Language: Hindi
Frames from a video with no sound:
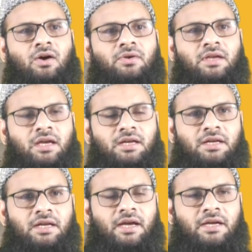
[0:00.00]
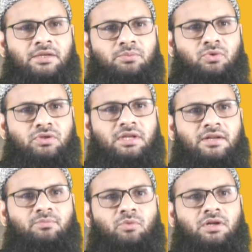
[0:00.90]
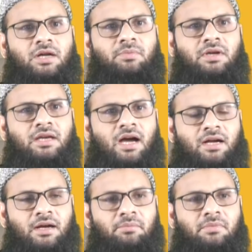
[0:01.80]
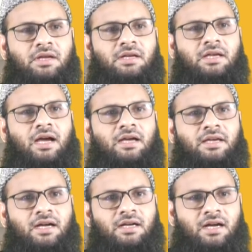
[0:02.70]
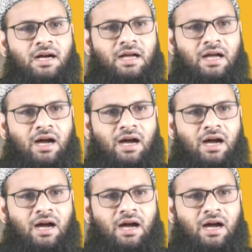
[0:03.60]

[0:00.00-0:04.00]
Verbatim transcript: और ये इंडिया की मुख्तलिफ महकमे यहाँ का मीडिया यहाँ का